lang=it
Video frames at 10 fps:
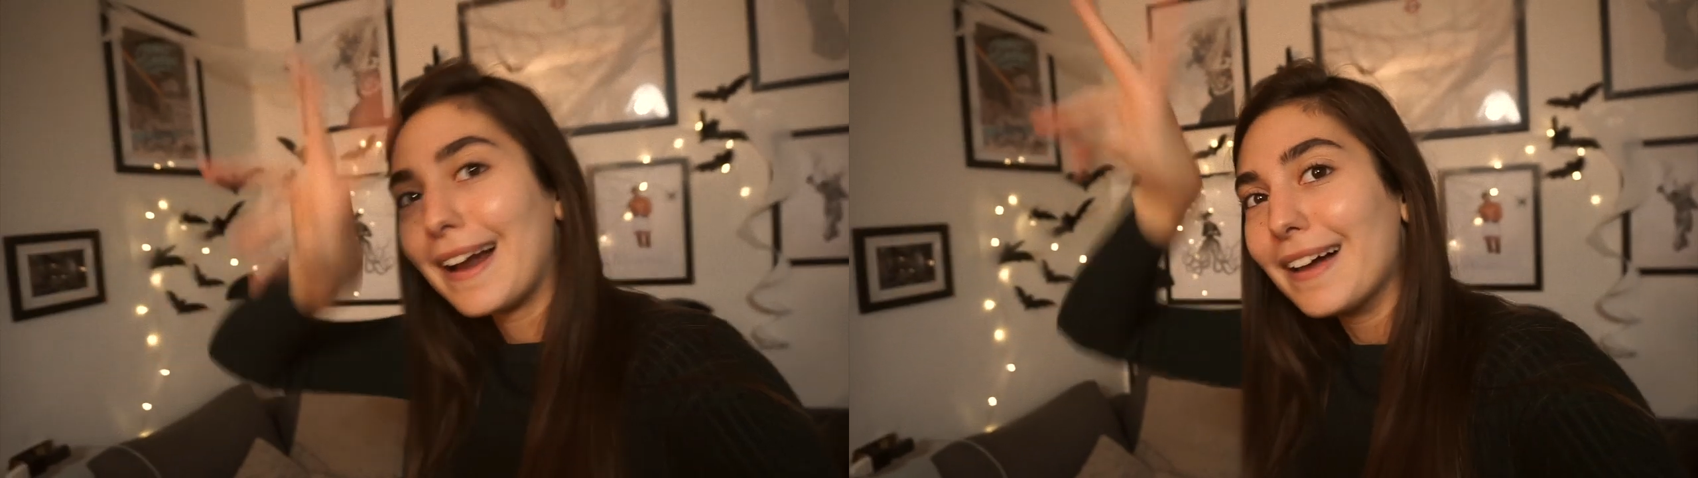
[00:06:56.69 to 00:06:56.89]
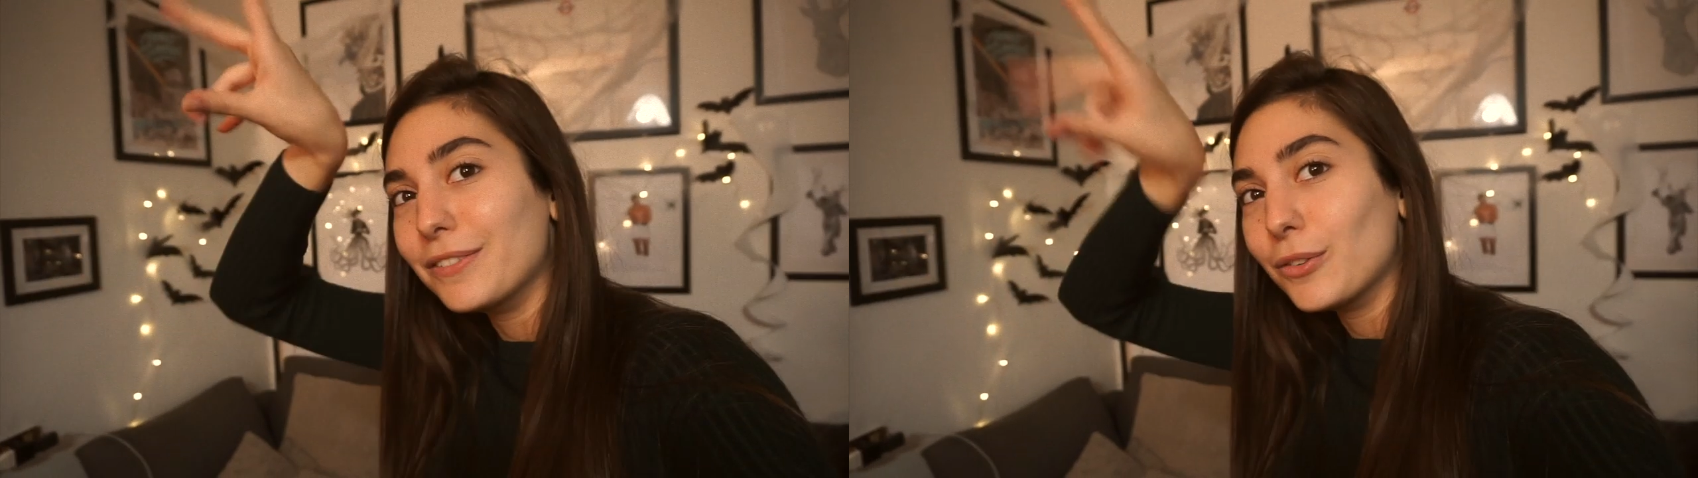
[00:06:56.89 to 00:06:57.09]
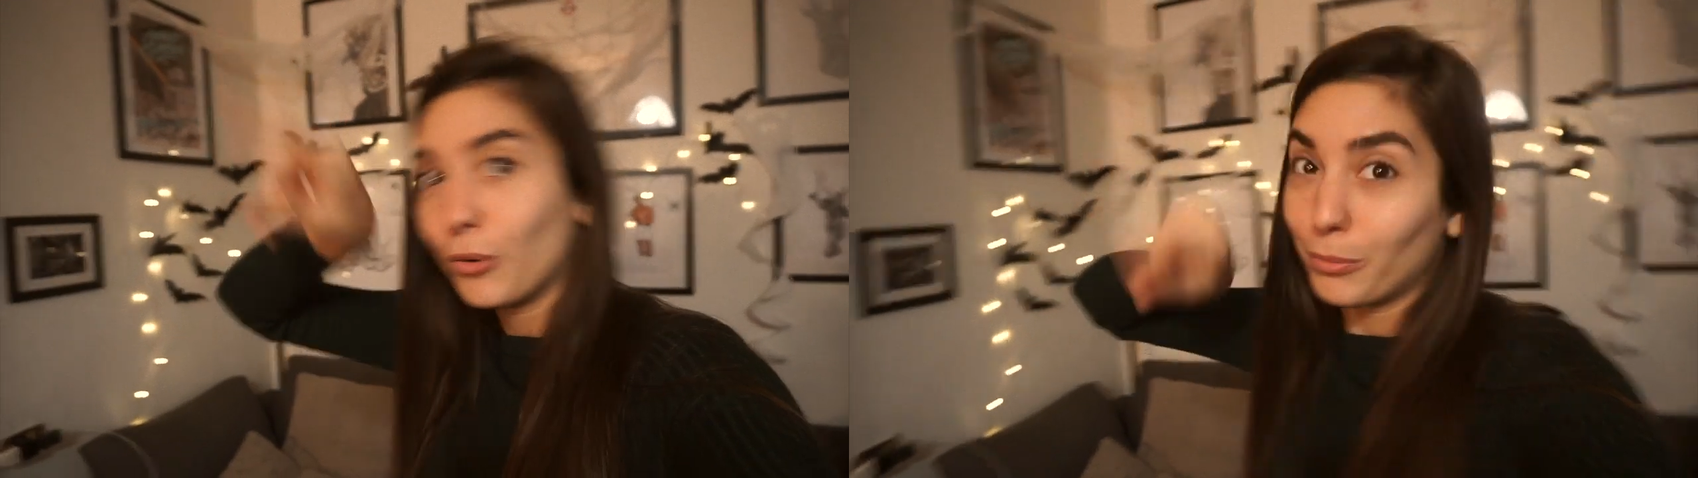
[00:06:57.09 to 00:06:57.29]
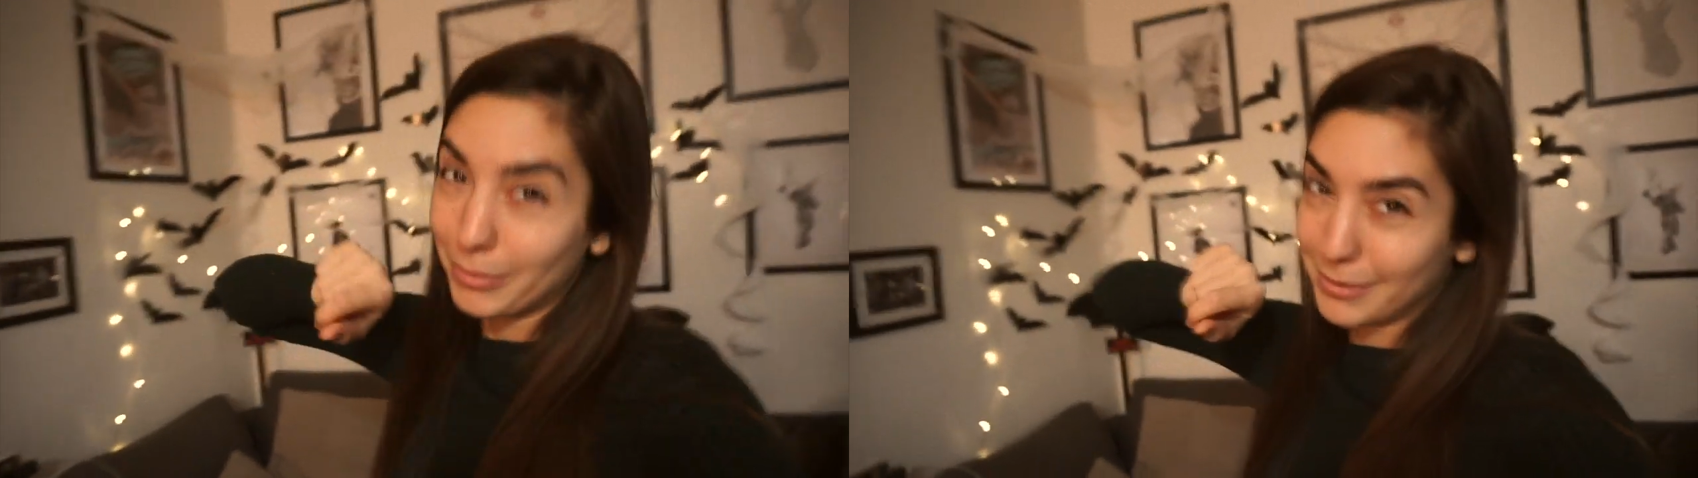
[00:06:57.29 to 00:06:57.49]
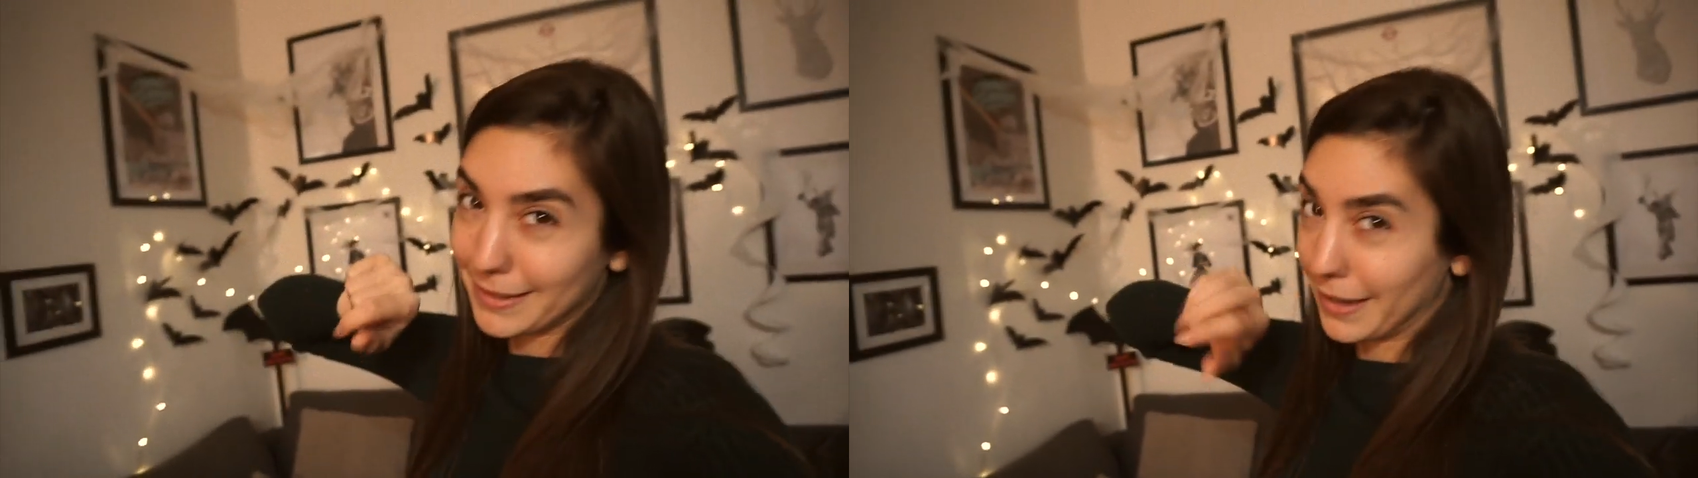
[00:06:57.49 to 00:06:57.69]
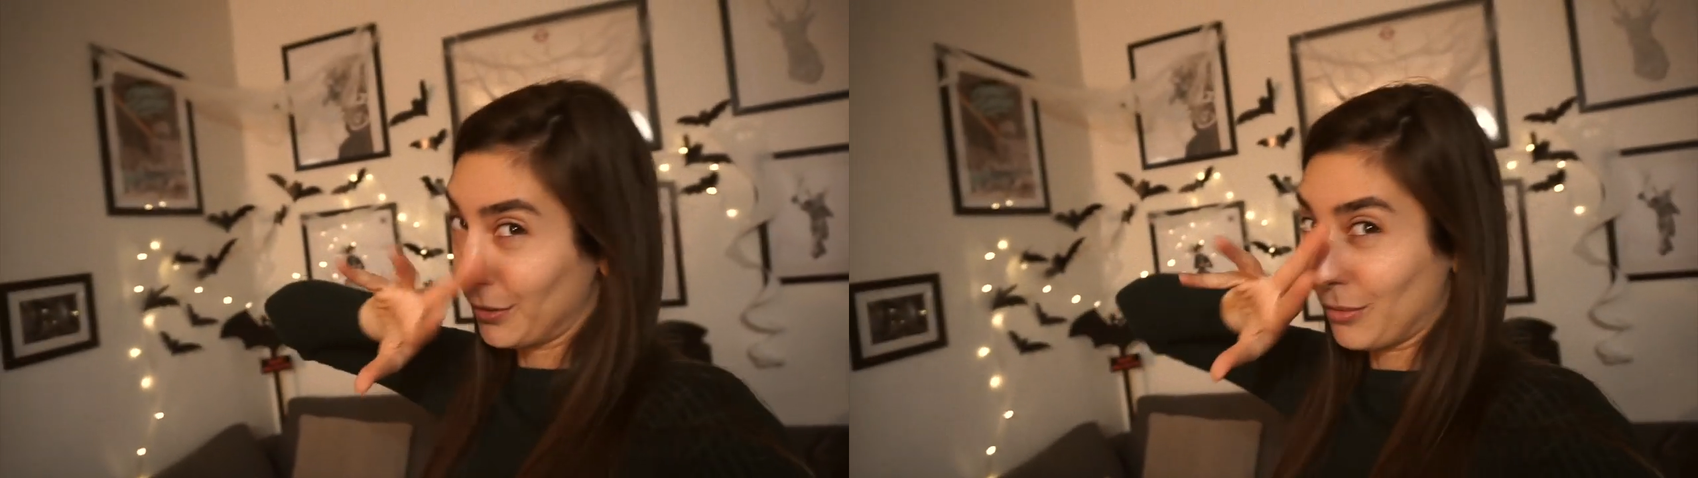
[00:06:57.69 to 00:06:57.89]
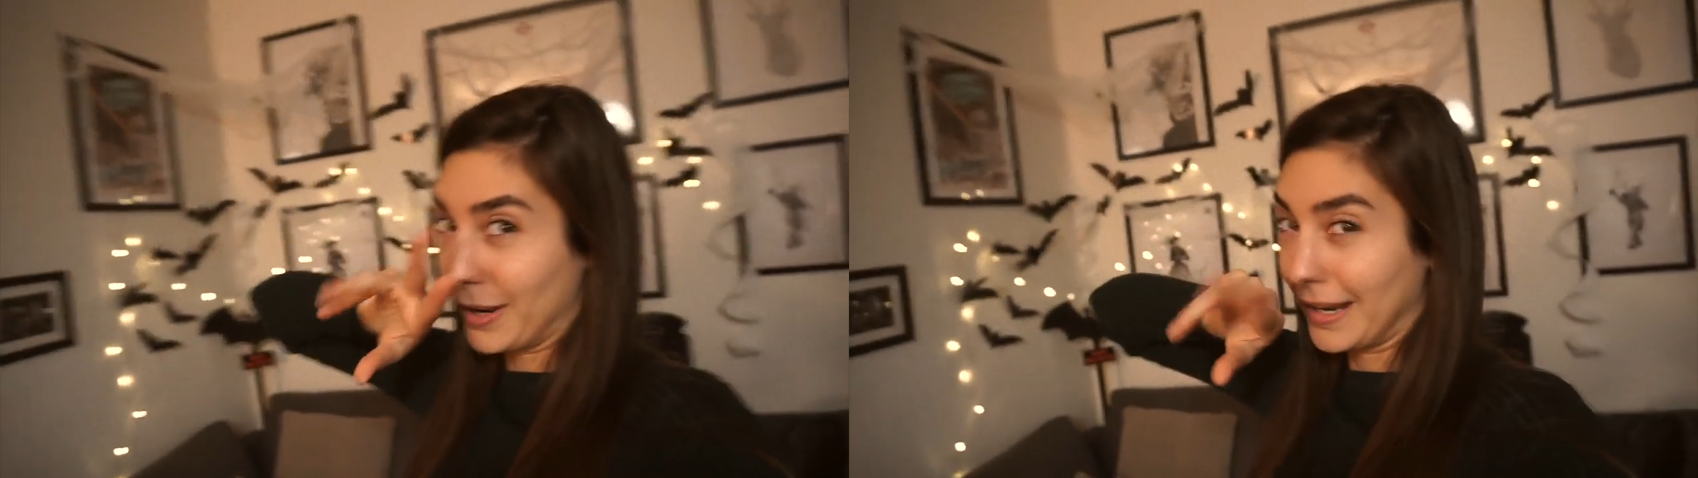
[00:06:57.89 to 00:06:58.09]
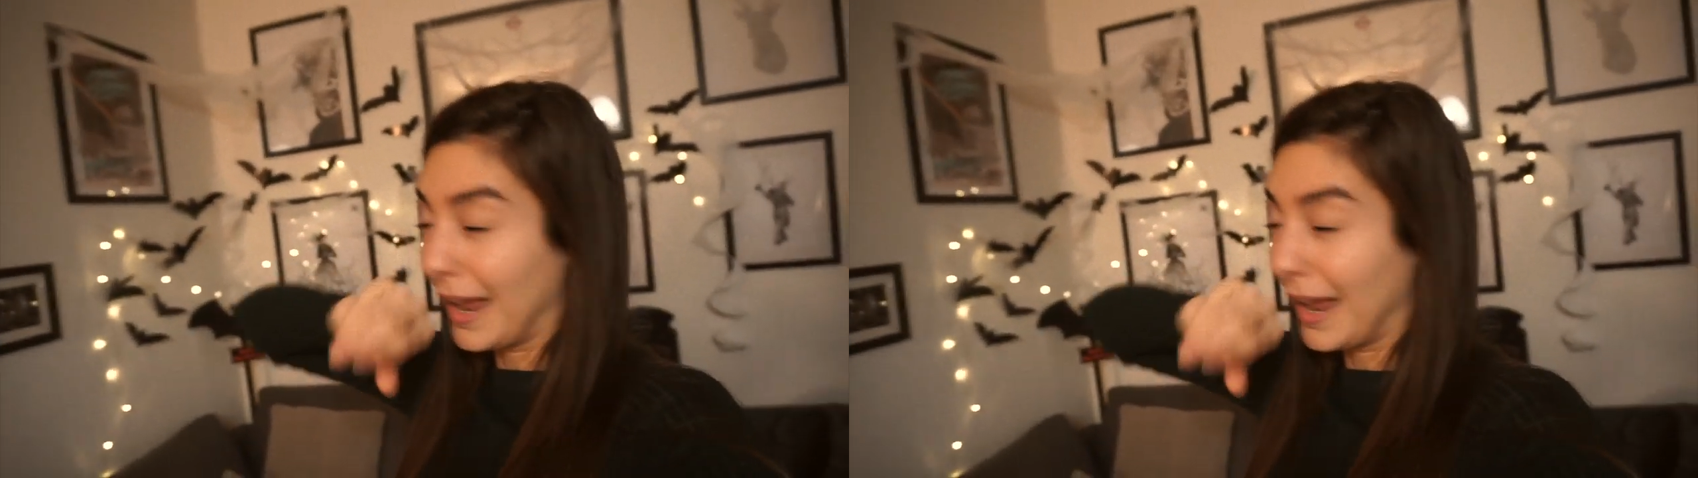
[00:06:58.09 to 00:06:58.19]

ragno o pipistrello qua e